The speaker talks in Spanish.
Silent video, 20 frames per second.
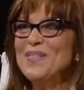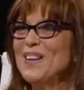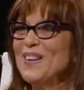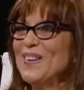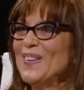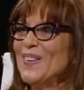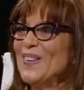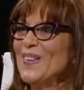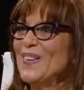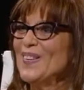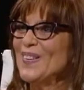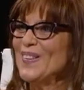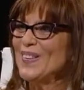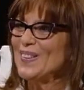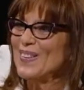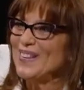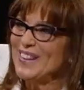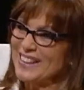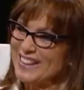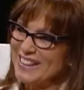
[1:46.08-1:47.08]

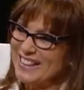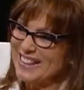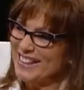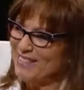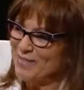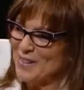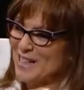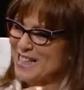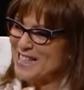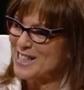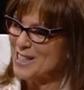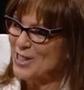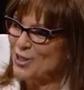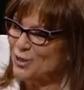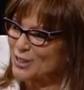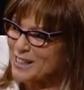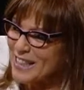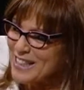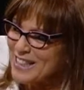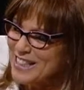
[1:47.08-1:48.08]
Pero eh, parece de
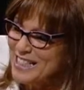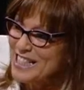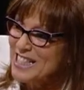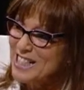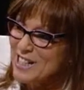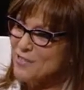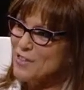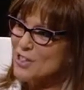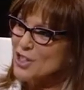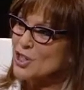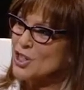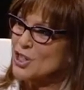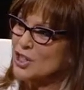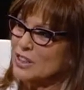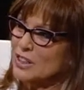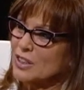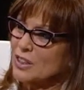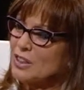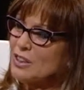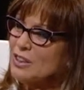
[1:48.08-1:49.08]
otra, de ciencia
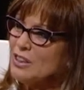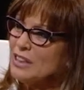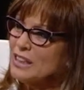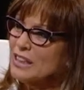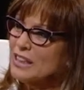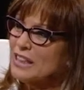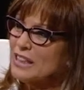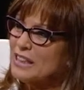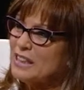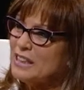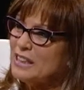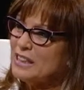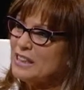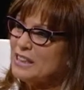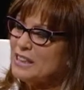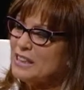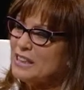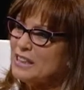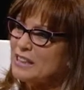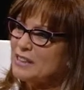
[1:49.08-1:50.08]
ficción, ¿no? Bueno, es
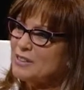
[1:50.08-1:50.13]
que hay que